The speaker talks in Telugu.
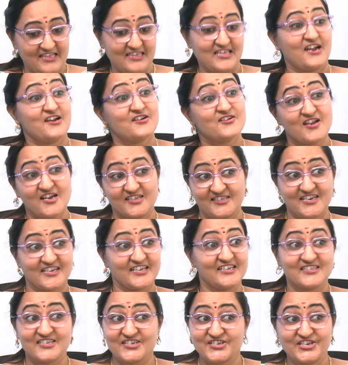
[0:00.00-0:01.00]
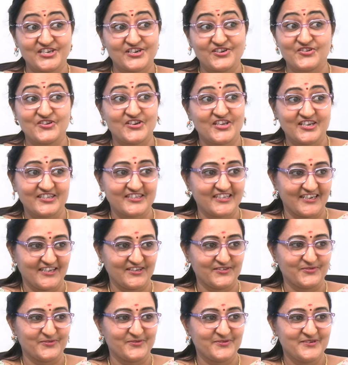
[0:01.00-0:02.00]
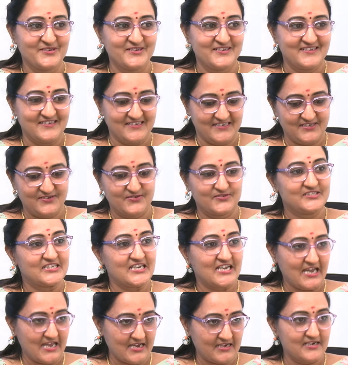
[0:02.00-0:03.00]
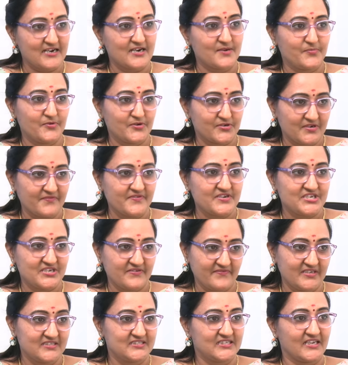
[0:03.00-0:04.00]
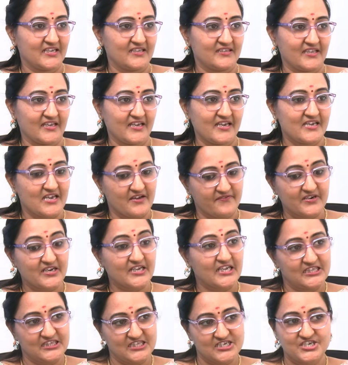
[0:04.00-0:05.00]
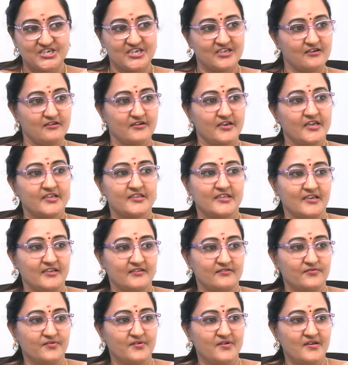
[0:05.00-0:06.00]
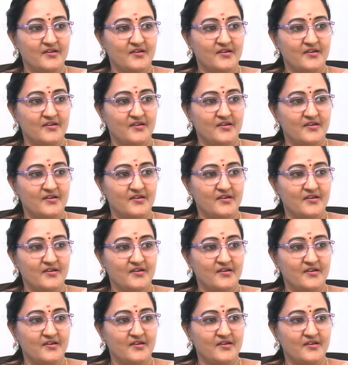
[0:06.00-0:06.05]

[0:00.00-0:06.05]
దాంట్లో అతనికి ఎంత షేర్లు ఉన్నాయో తెలియదు ఈ రోజున కాకినాడ పోర్టు విషయమే జరిగితే ఎవరికి ఎంత షేర్లు ఉన్నాయో తెలియదు